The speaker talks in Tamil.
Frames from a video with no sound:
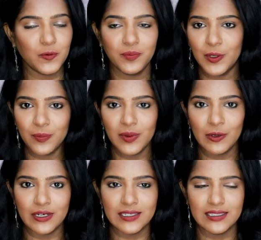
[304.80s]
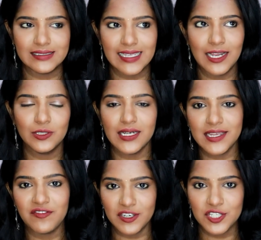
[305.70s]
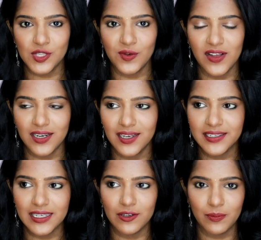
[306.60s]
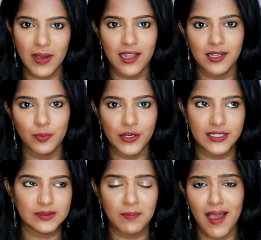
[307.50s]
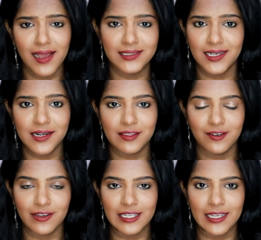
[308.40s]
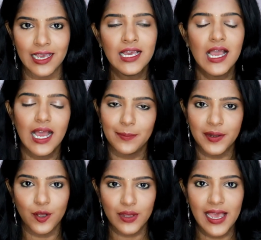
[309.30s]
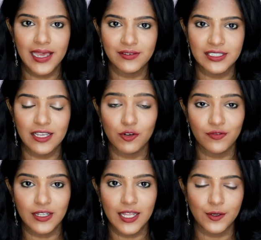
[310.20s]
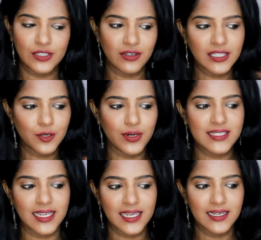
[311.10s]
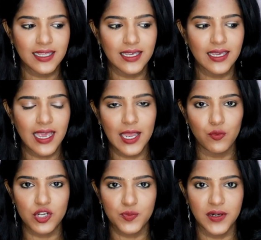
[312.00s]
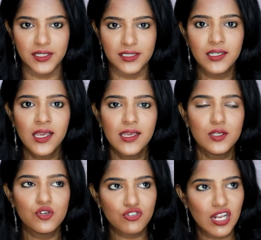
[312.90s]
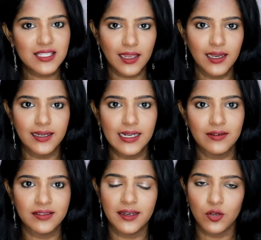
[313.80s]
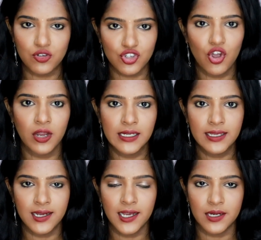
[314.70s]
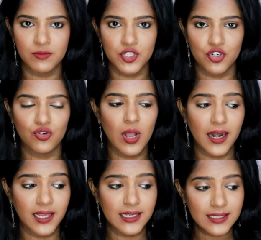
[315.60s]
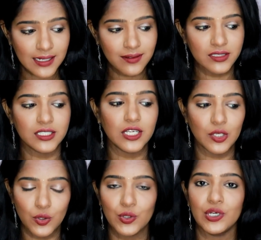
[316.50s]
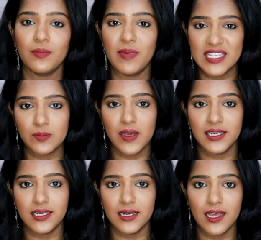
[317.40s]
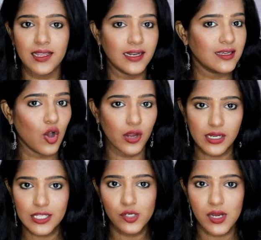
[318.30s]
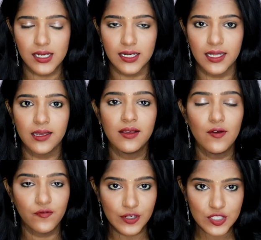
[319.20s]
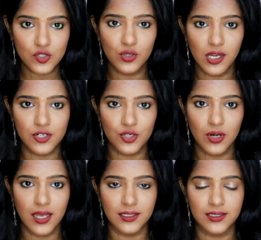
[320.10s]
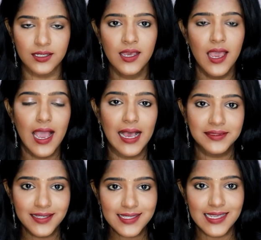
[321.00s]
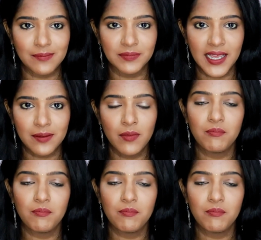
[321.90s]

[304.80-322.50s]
ரொம்ப ரொம்ப ஒரு சாலோன் லைக் ஃபினிஷ் சொல்லுவாங்கல்ல நீங்கள் ஒரு பார்லர் போயிட்டு ஸ்பா இதாக எடுத்துகிட்டு வரீங்க அப்படின்னா உங்கள் ஹேர் வந்து எவ்வளோ ஃபீல் ஆகும் இது வந்து என்னுடைய செகண்ட் டே ஹேர் வாஷ் பண்ணது யூஸ்வலாக செகண்ட் டேலே வந்து எனக்கு கொஞ்சம் ஆயிலி ஆக ஆரம்பிச்சிடும் ஆனால் இதில் வந்து இன்னொரு ஒரு பெஸ்ட் பார்ட் என்னென்னா எனக்கு ஆயிலியும் ஆகலை ஃப்ரிஸ்ஸும் கண்ட்ரோல் ஆகுது அட் த சேம் டைம்